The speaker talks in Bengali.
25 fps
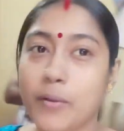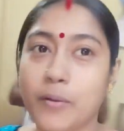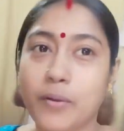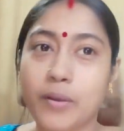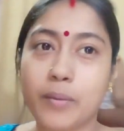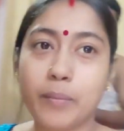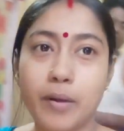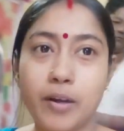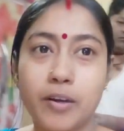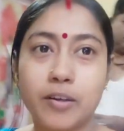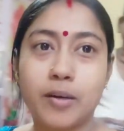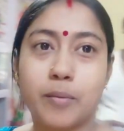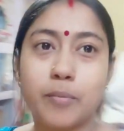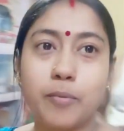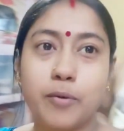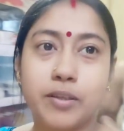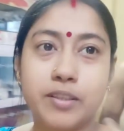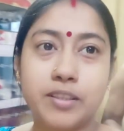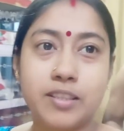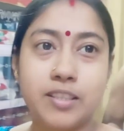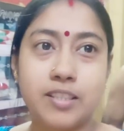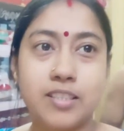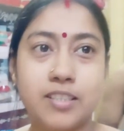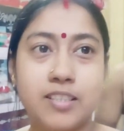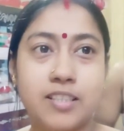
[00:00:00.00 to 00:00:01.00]
ওই বারোটা
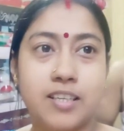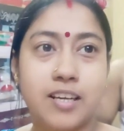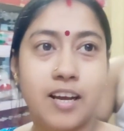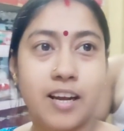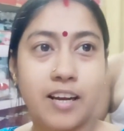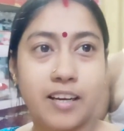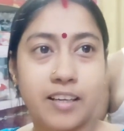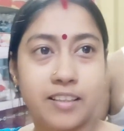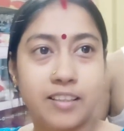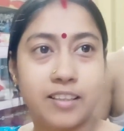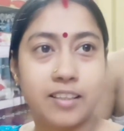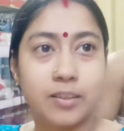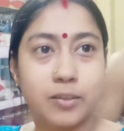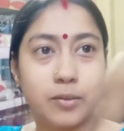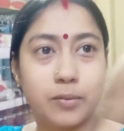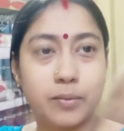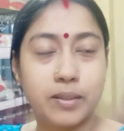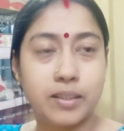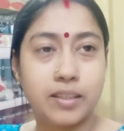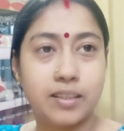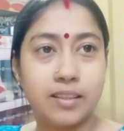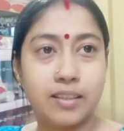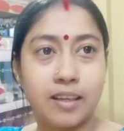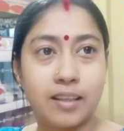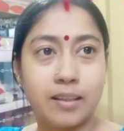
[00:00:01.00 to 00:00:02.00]
পঁয়ত্রিশ আর এদিকে
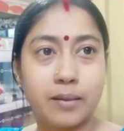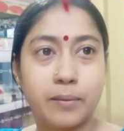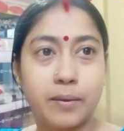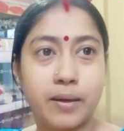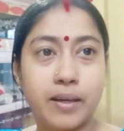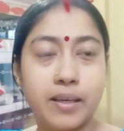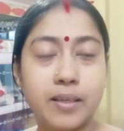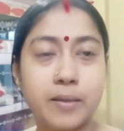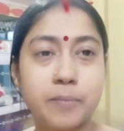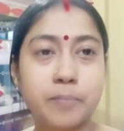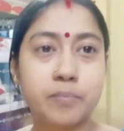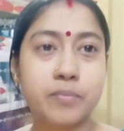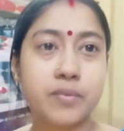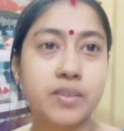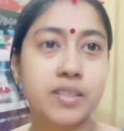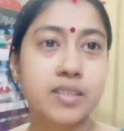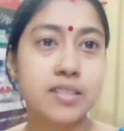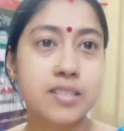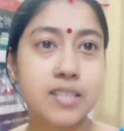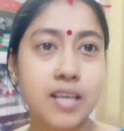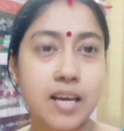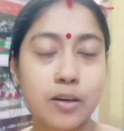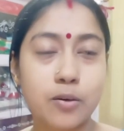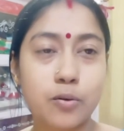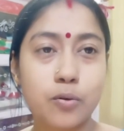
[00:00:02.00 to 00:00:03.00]
তোমাদের দাদাভাই
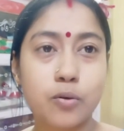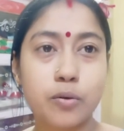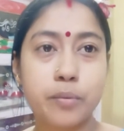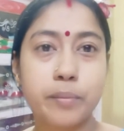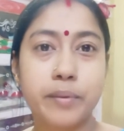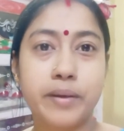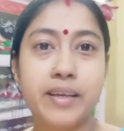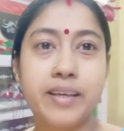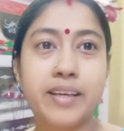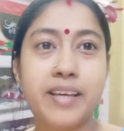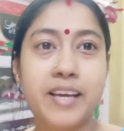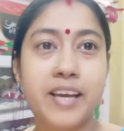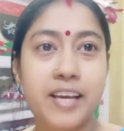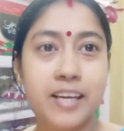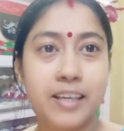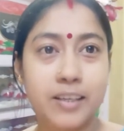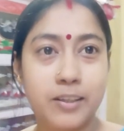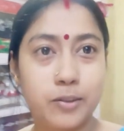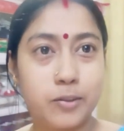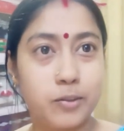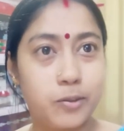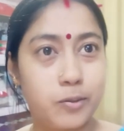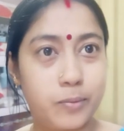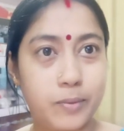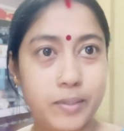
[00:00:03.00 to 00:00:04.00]
স্নান করবে
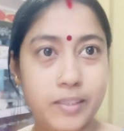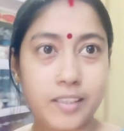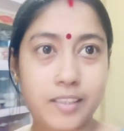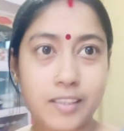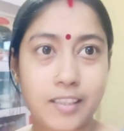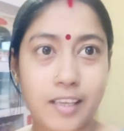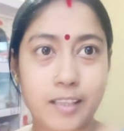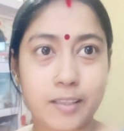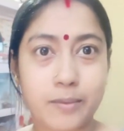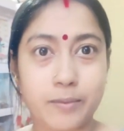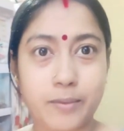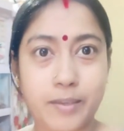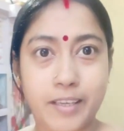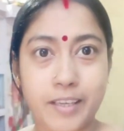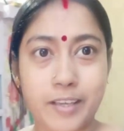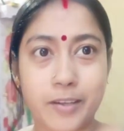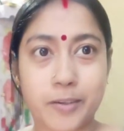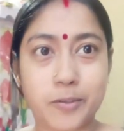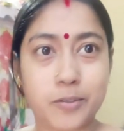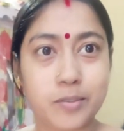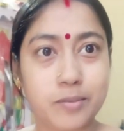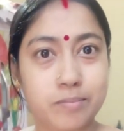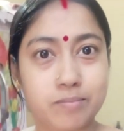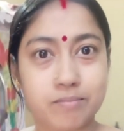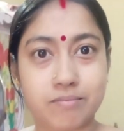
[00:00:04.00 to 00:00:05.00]
কিন্তু তোমাদের দাদাভাই
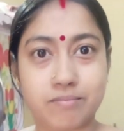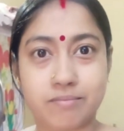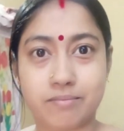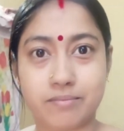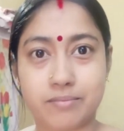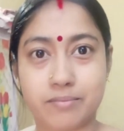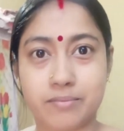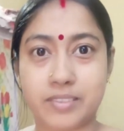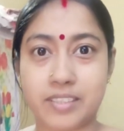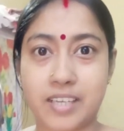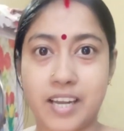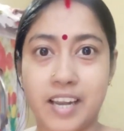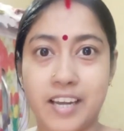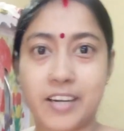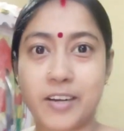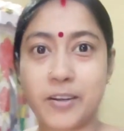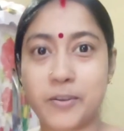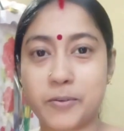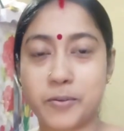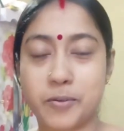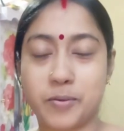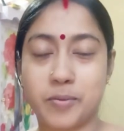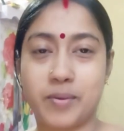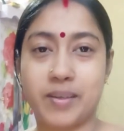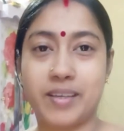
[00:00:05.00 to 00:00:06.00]
এখন রান্না
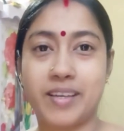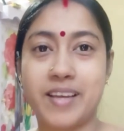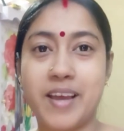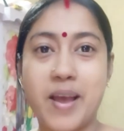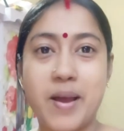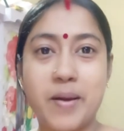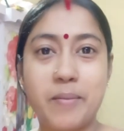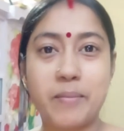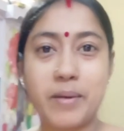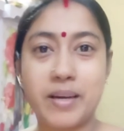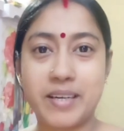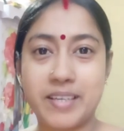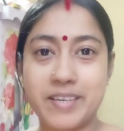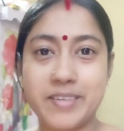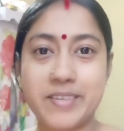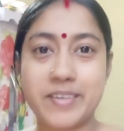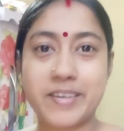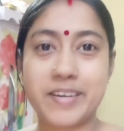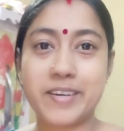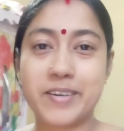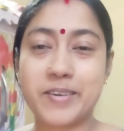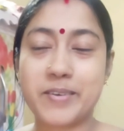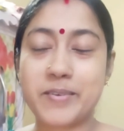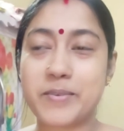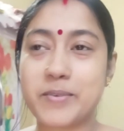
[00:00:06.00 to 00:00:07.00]
করবে মাটন
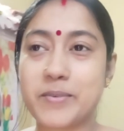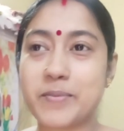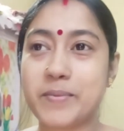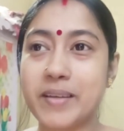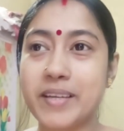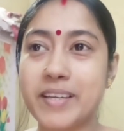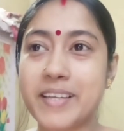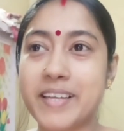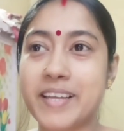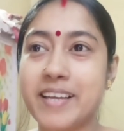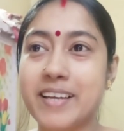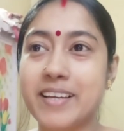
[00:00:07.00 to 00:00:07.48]
রান্না করবে